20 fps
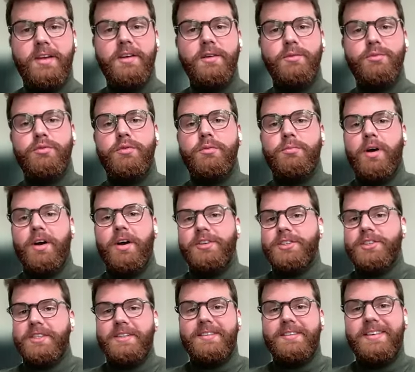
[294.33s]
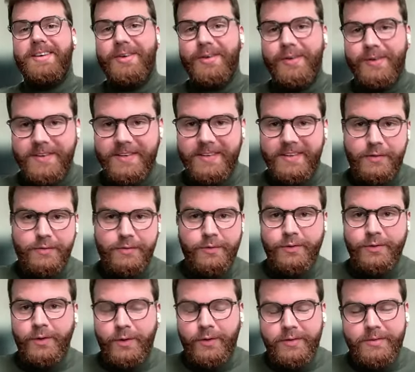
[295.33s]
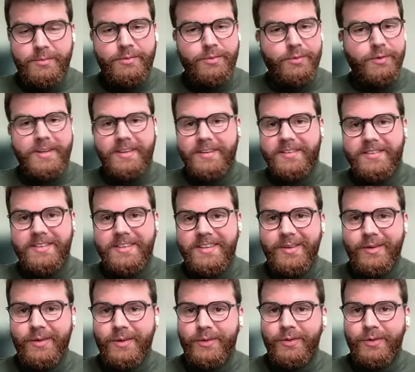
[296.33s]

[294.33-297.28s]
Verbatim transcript: Et puis, bah, j'ai été euh, j'étais à fond dedans et puis on a décidé de,